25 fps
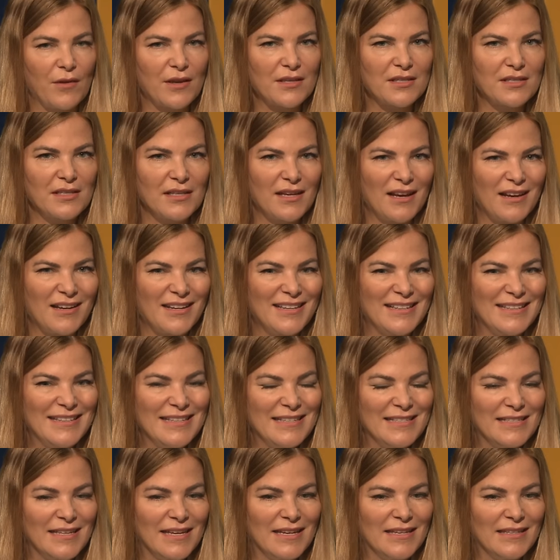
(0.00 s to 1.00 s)
die Wechseljahre in
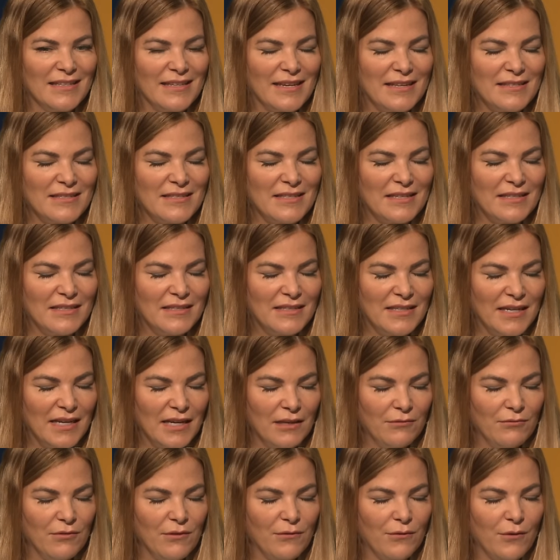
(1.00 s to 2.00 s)
dieser
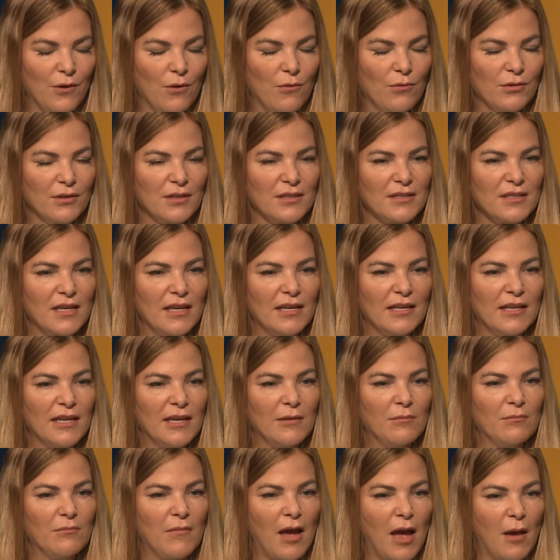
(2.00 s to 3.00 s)
Intensität, wie Frauen das
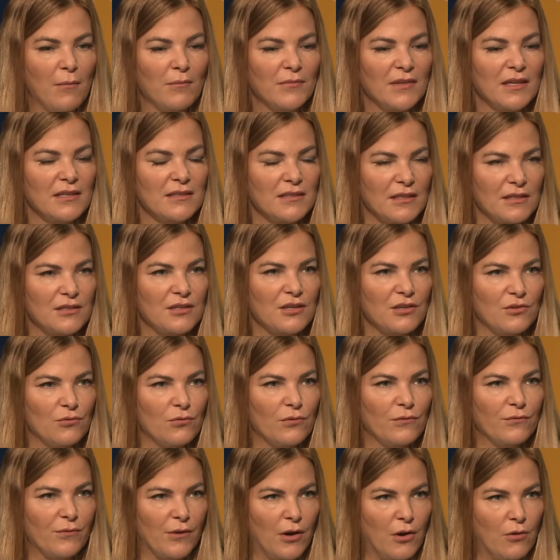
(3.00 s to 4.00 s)
erleben, haben tatsächlich
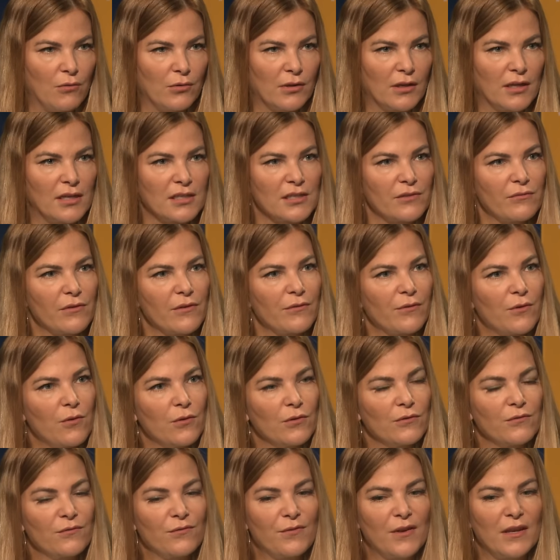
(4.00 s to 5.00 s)
nur Frauen. Also wir
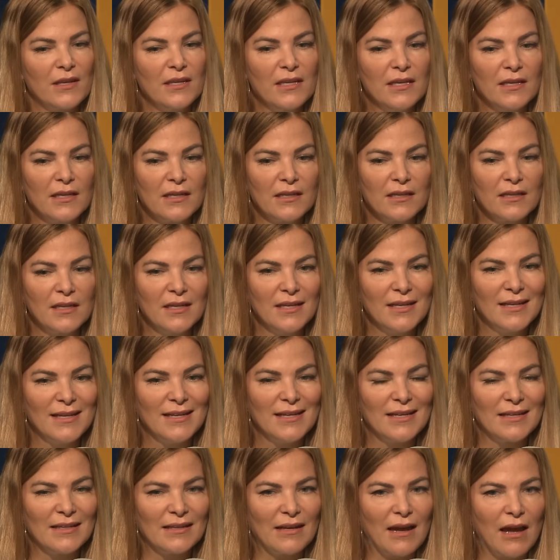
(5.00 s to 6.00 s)
Frauen verlieren
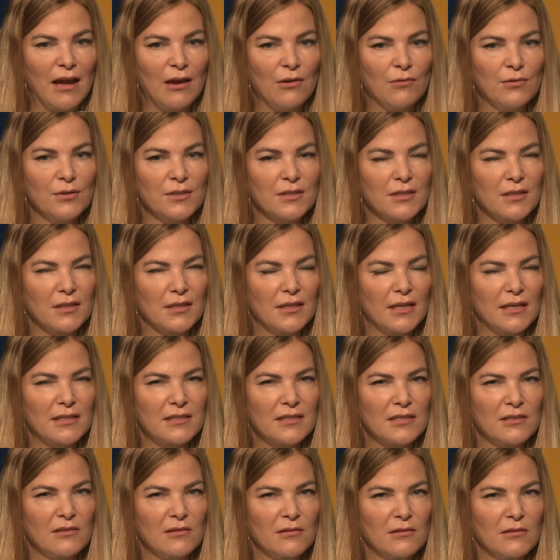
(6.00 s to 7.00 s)
nach unserer
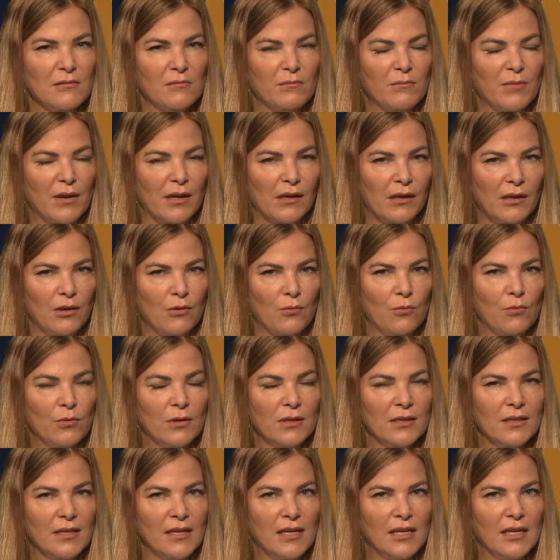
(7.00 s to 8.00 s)
letzten
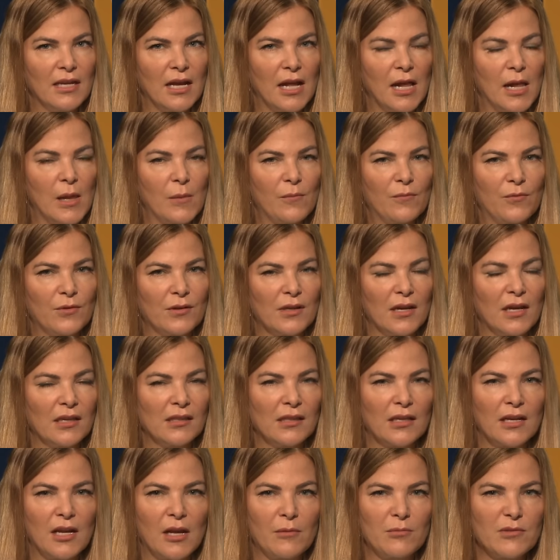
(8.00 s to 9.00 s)
Periode innerhalb von
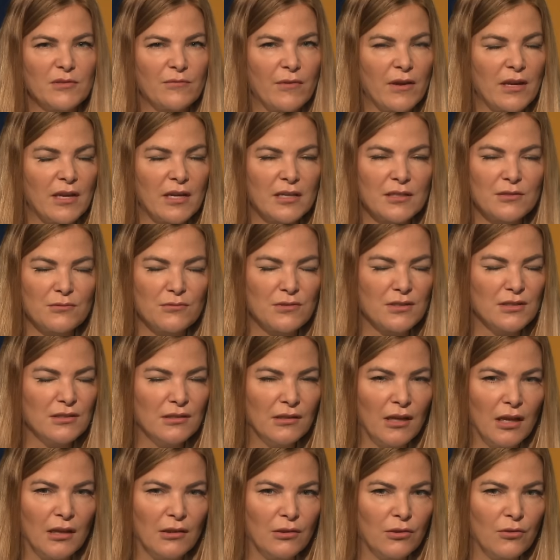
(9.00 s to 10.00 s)
anderthalb, zwei Jahren so
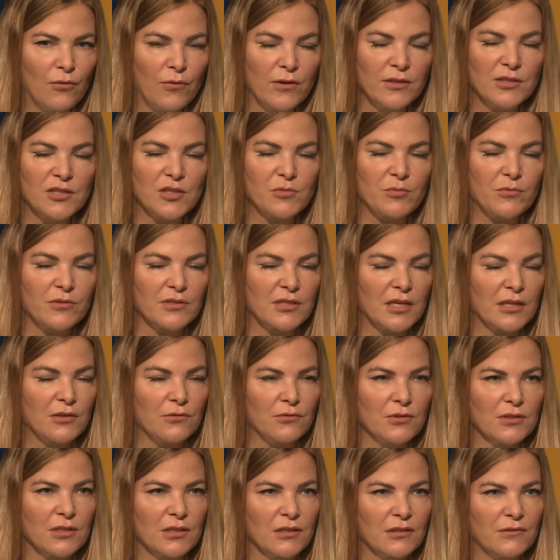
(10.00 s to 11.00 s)
circa 90 Prozent
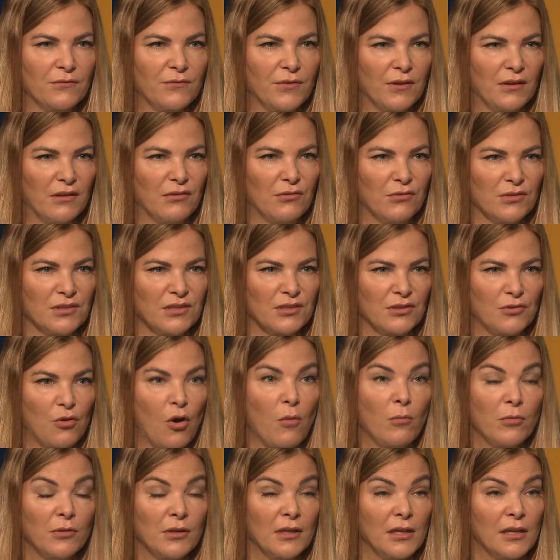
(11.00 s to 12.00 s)
unserer, unserer
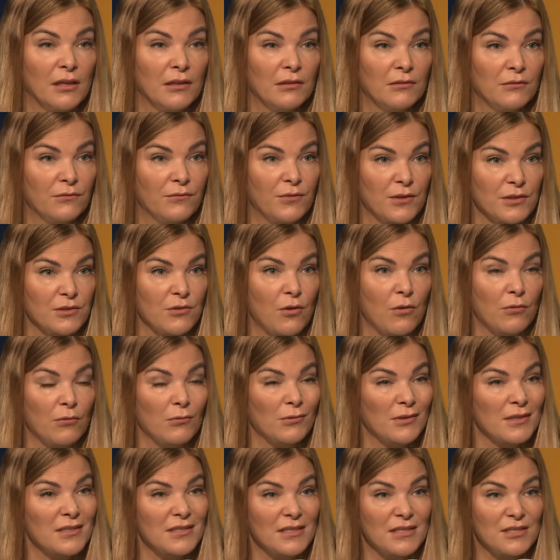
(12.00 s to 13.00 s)
hormonellen
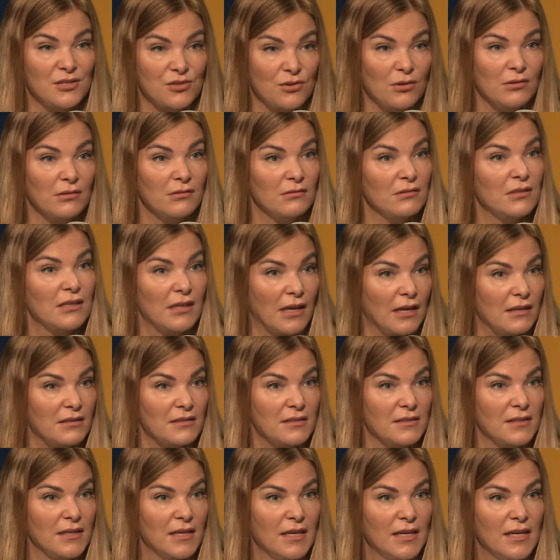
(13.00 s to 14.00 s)
Versorgung. Das ist schon
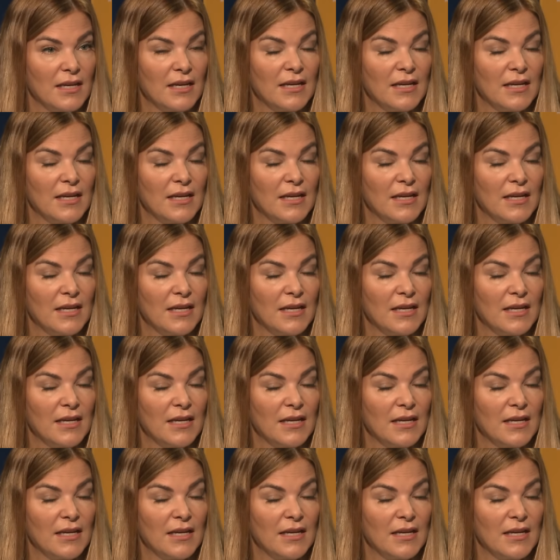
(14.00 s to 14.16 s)
krass.